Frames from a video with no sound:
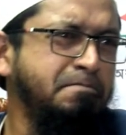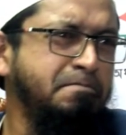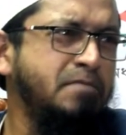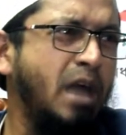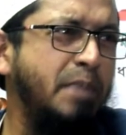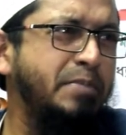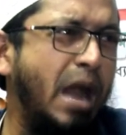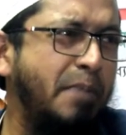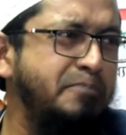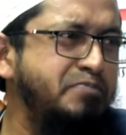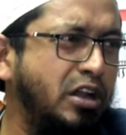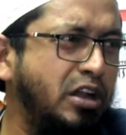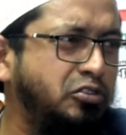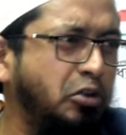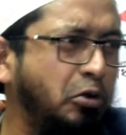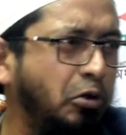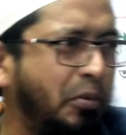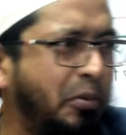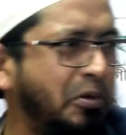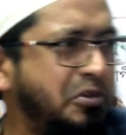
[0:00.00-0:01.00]
আমি আপনার
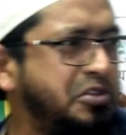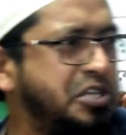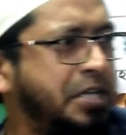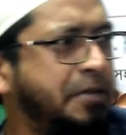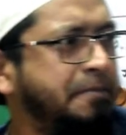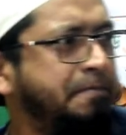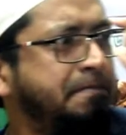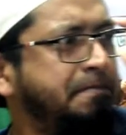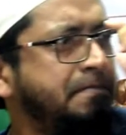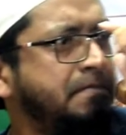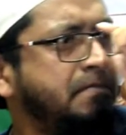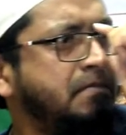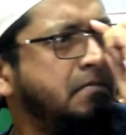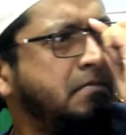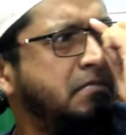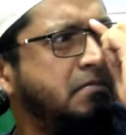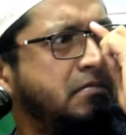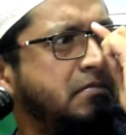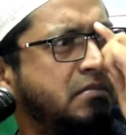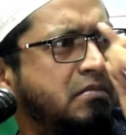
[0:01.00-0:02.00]
জন্য বলছি
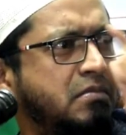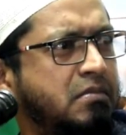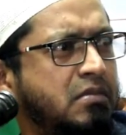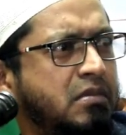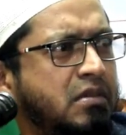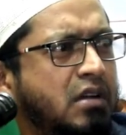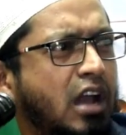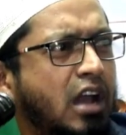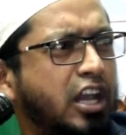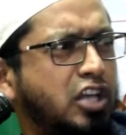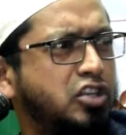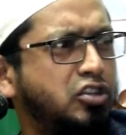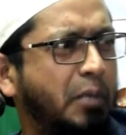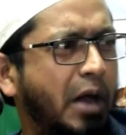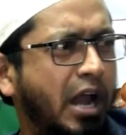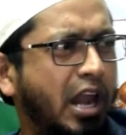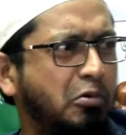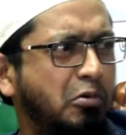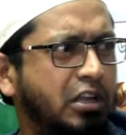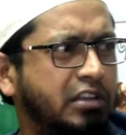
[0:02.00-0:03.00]
আল্লাহ সুবাহ
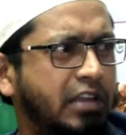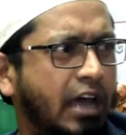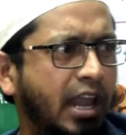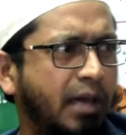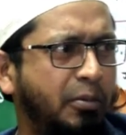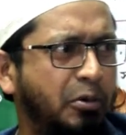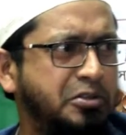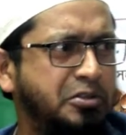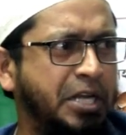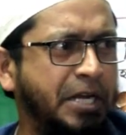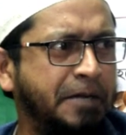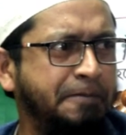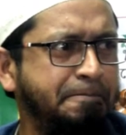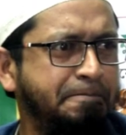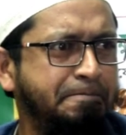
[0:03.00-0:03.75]
বলছেন